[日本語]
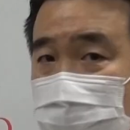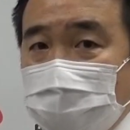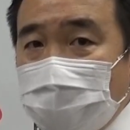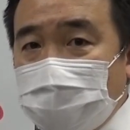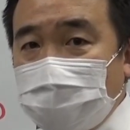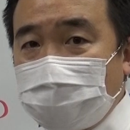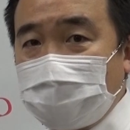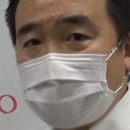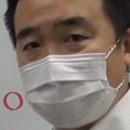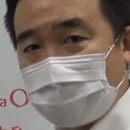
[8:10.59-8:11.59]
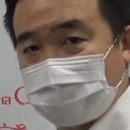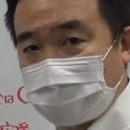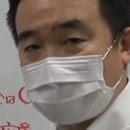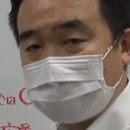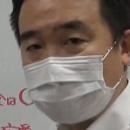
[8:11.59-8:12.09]
む機会ではないのか
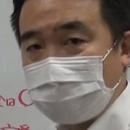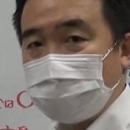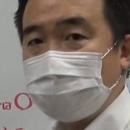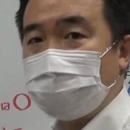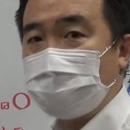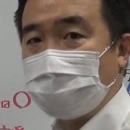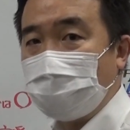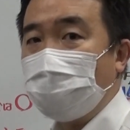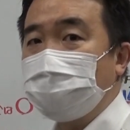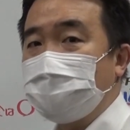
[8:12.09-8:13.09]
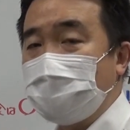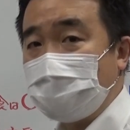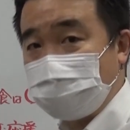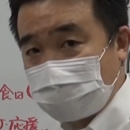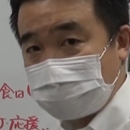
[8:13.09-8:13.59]
なというふうに思っ
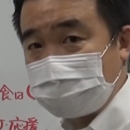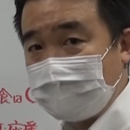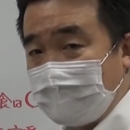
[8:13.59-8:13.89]
ています。